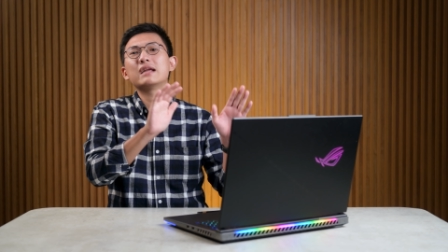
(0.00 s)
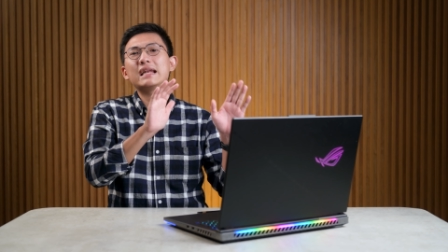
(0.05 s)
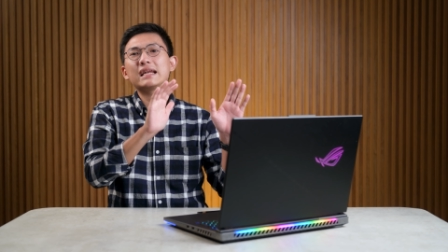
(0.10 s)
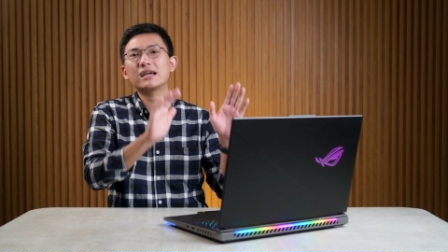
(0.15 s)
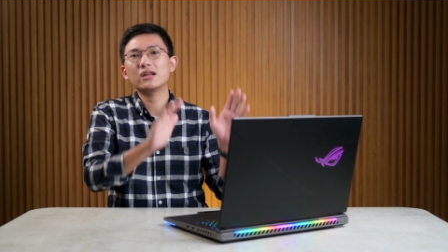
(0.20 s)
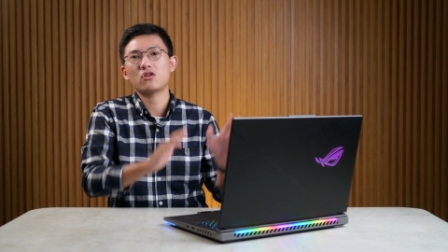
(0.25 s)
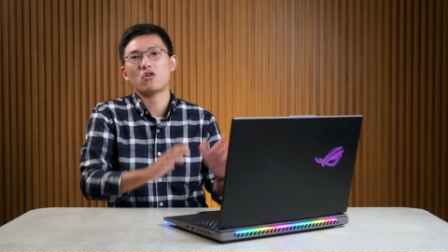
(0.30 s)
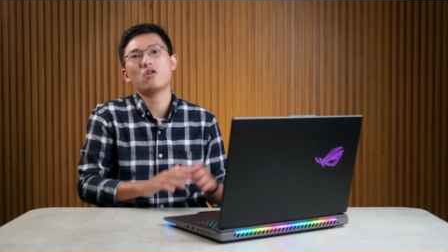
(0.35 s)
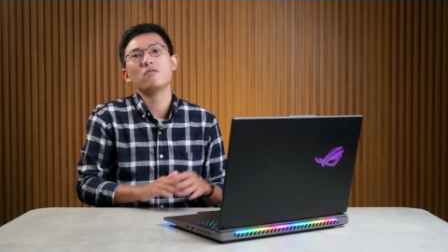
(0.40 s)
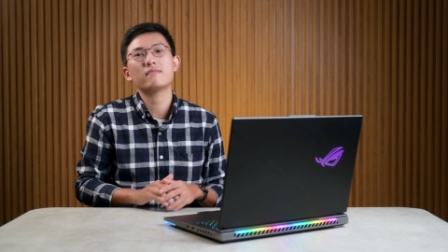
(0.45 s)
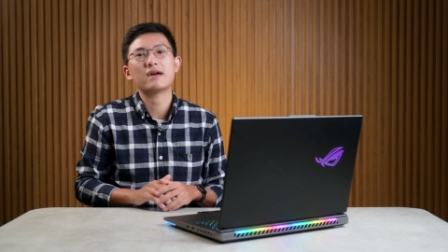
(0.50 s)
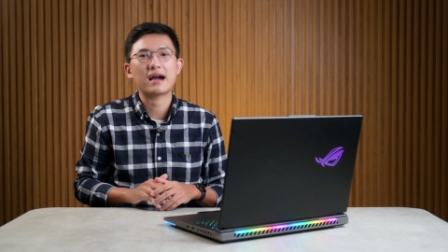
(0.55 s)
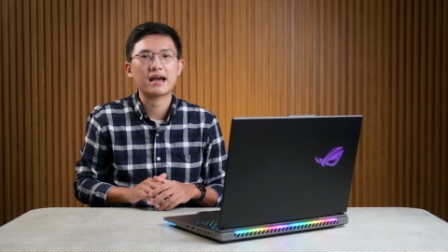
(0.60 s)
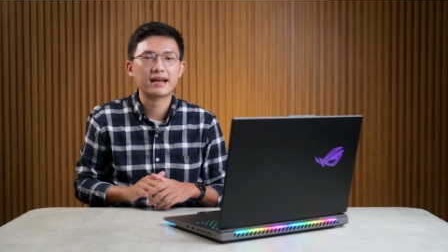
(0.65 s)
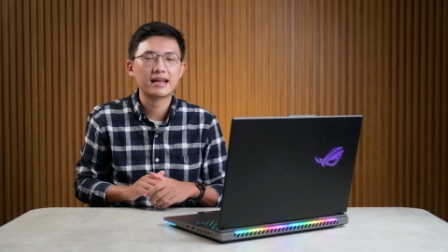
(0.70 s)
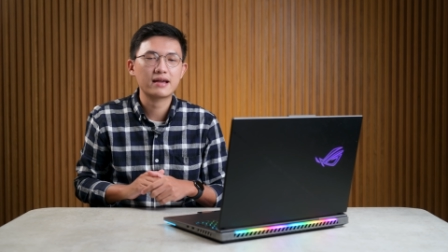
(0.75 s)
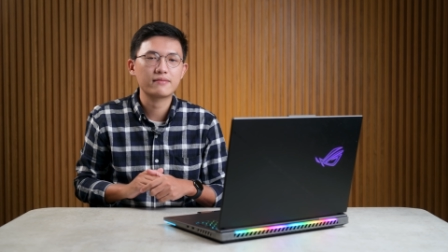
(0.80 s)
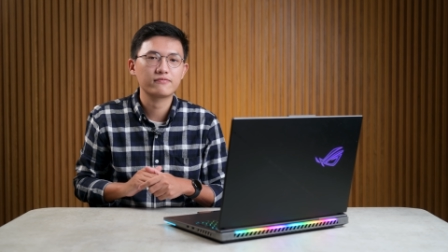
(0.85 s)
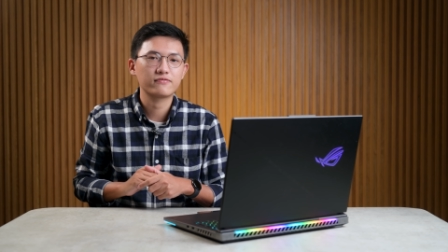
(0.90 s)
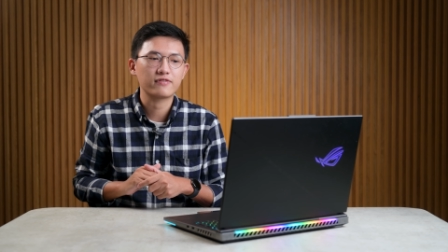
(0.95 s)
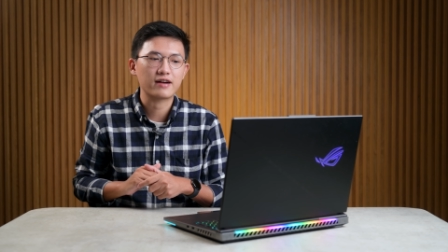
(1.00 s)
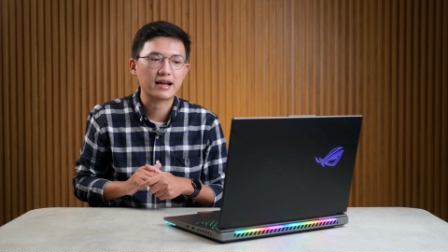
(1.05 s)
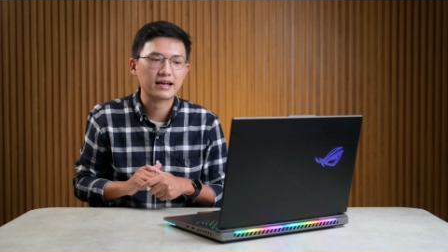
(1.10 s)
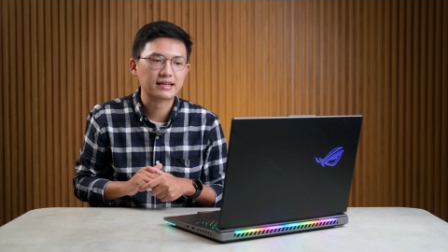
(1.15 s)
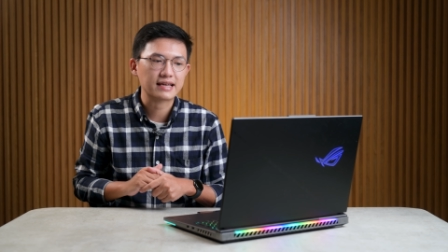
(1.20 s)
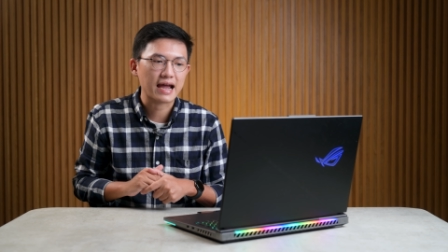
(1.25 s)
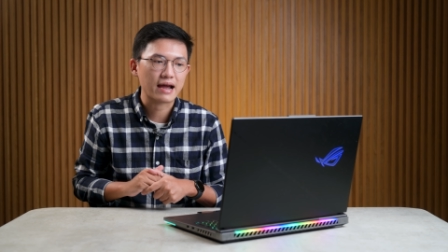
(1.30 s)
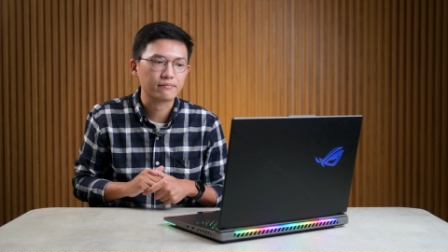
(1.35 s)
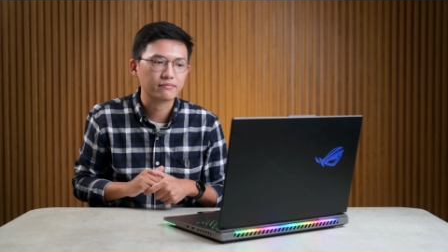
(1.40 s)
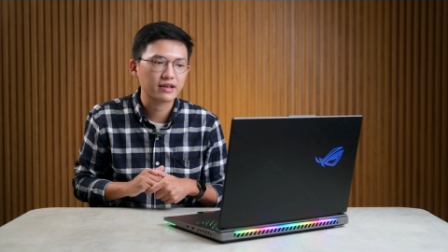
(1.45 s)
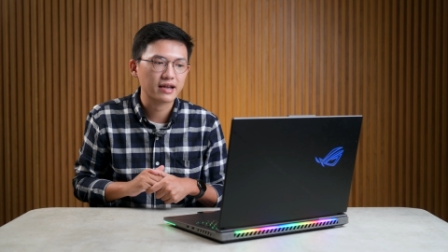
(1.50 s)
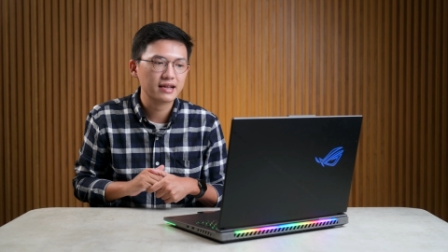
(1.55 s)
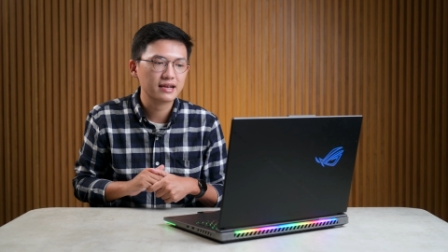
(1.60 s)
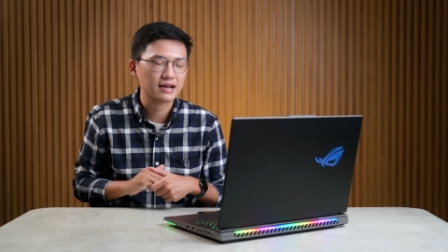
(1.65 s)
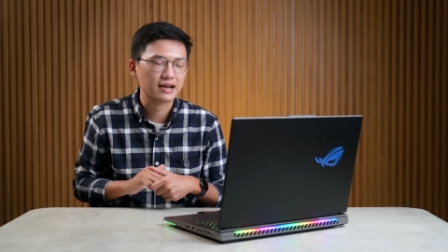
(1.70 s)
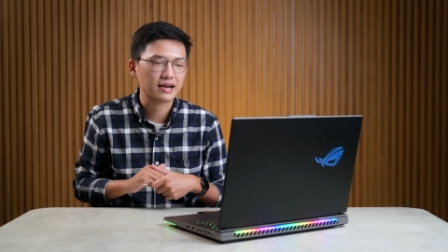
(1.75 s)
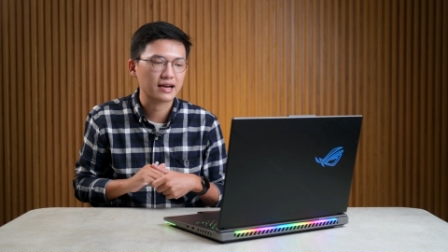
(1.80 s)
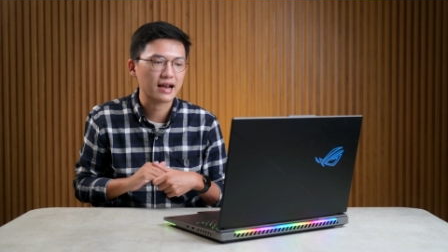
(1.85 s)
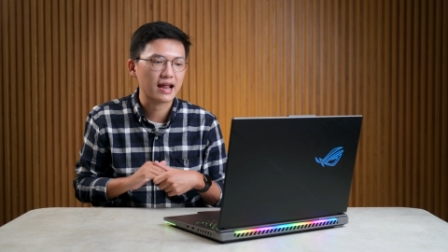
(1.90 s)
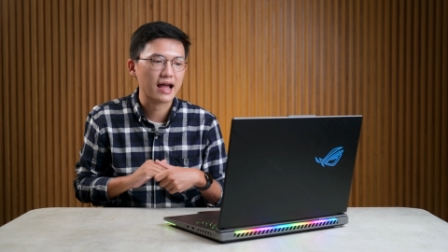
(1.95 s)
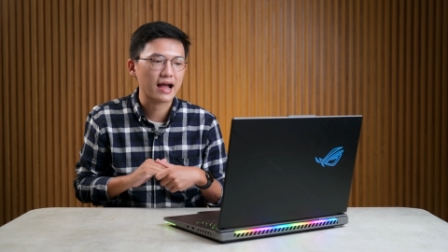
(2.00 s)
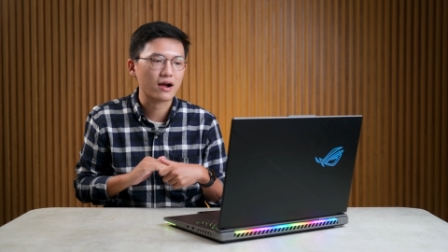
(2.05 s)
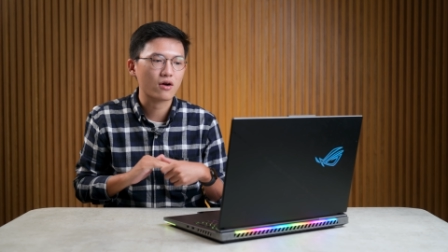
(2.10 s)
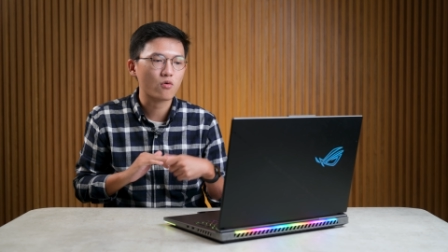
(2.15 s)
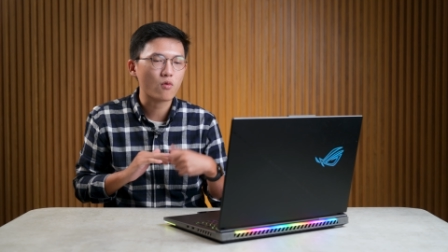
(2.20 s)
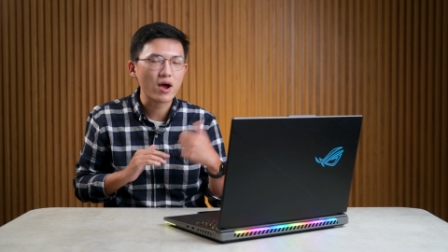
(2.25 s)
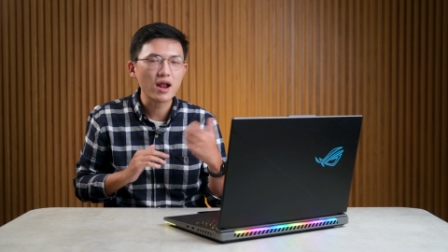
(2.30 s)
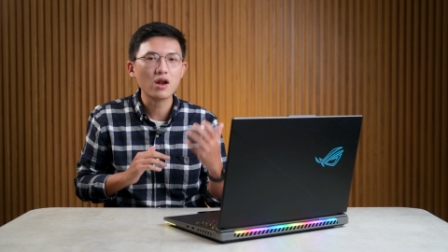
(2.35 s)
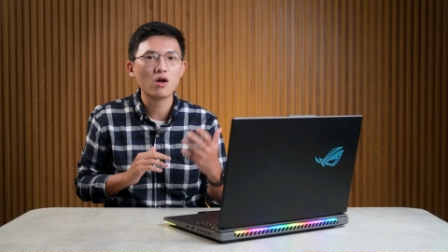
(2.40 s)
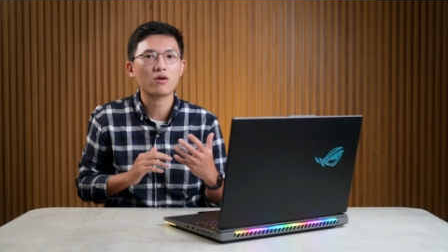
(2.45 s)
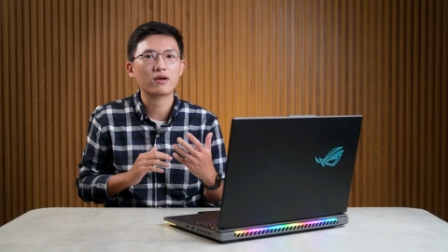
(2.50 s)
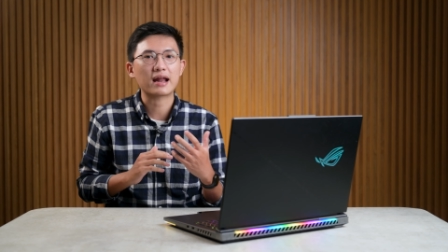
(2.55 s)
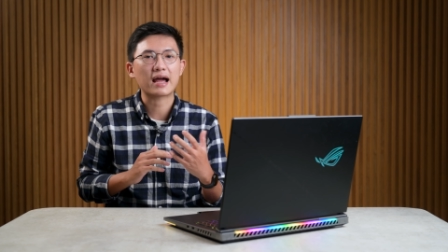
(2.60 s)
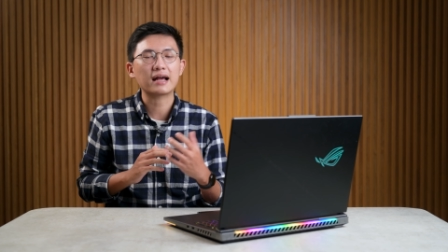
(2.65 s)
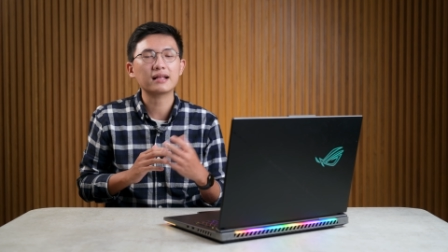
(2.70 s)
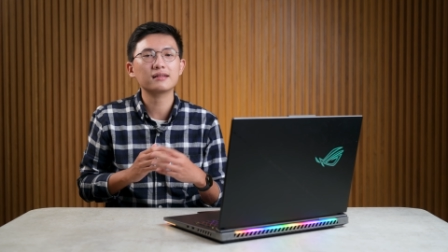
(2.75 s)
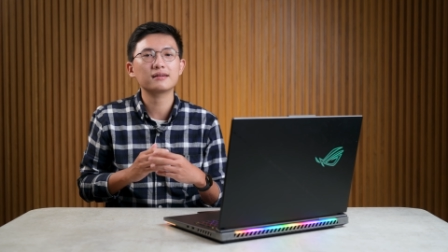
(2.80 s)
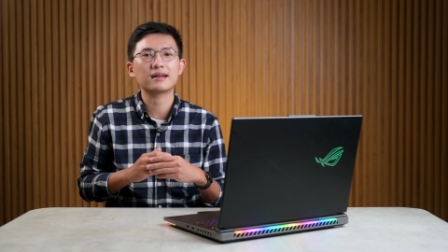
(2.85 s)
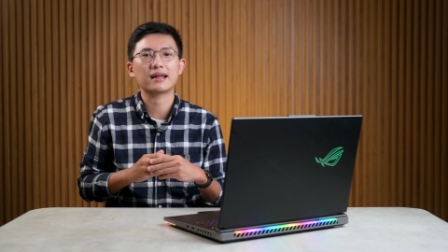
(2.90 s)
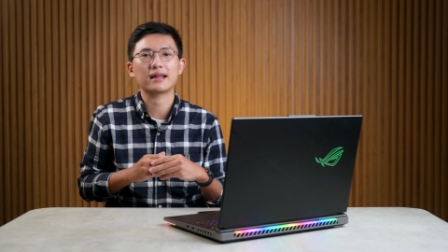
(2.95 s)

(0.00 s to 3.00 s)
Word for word: đến cái nỗi mà anh em phải cảm thấy rằng là quá lo lắng tức